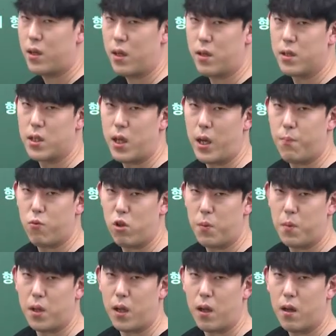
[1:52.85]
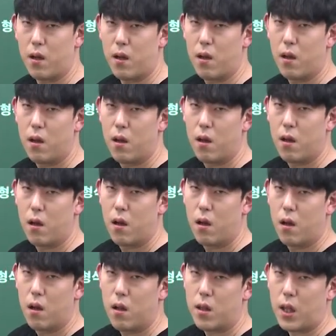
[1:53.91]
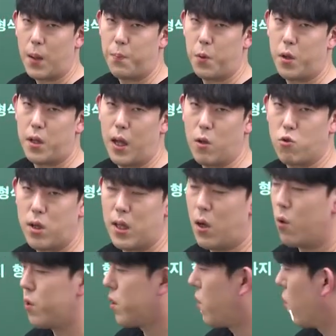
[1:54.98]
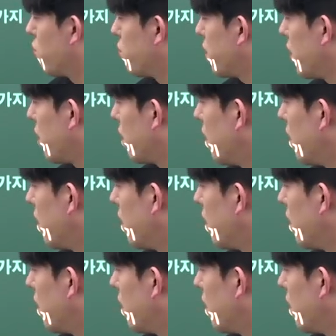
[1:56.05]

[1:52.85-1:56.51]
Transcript: 그냥 그 차이뿐입니다 답변이 나중에 나오는 경우는